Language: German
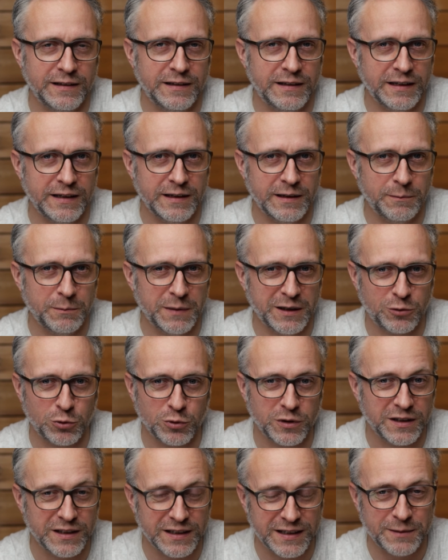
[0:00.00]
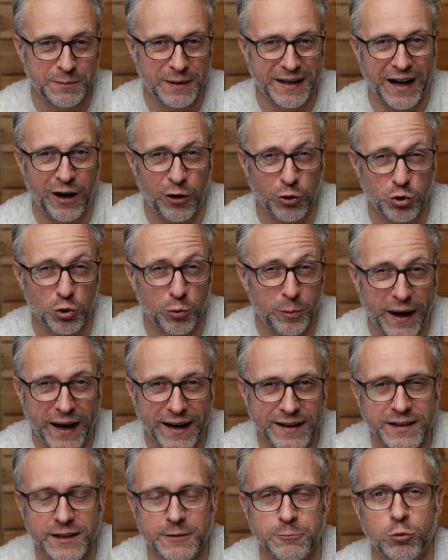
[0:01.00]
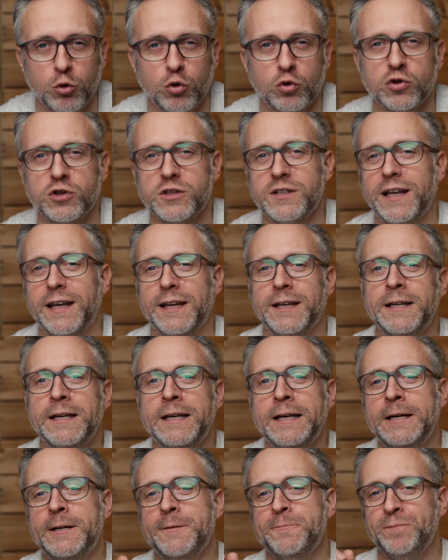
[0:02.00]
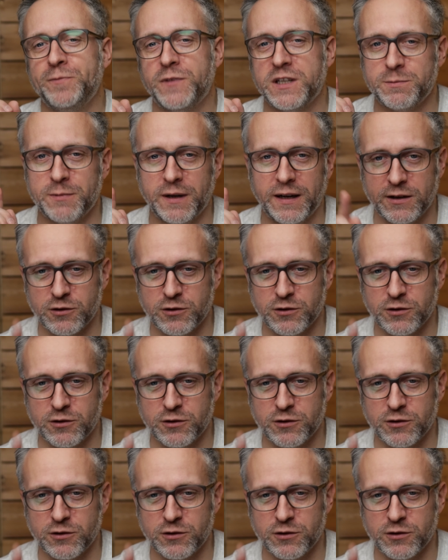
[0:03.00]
die Methode, die ich immer Automatikmodus nenne, dass man